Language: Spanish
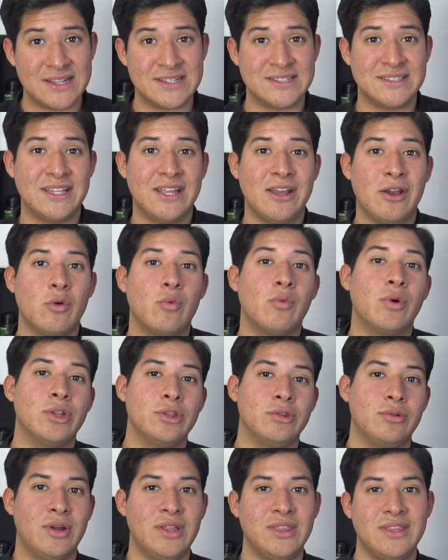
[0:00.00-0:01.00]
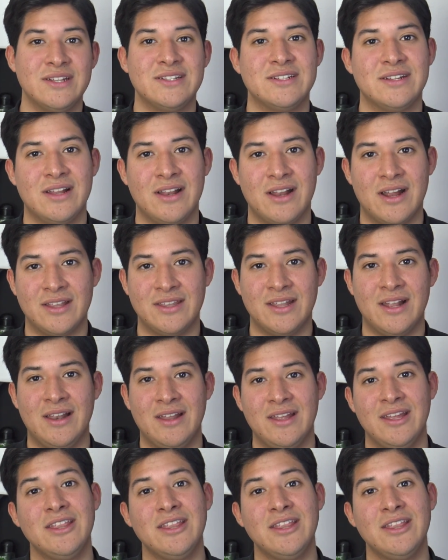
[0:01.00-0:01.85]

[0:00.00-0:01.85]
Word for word: esté cuanto antes en el canal